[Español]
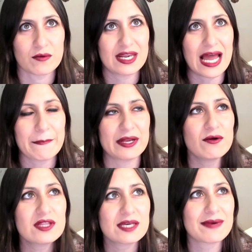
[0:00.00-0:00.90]
la
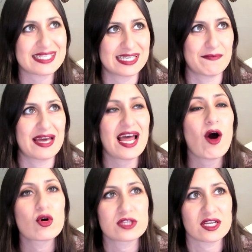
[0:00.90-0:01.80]
penúltima semana
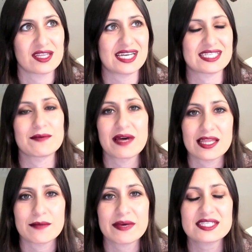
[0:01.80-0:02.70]
o tercera semana
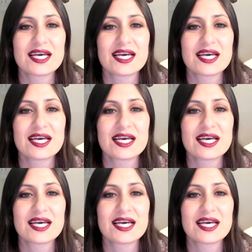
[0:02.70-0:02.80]
de mes.